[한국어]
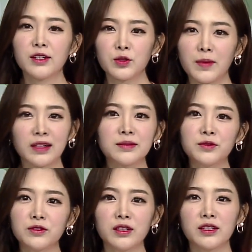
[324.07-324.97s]
좀 많은
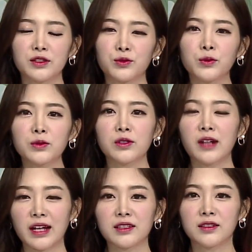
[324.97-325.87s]
분들이 그
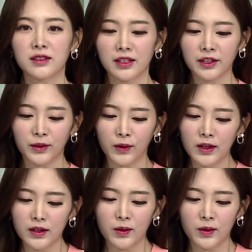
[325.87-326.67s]
중요성을 아시는데요.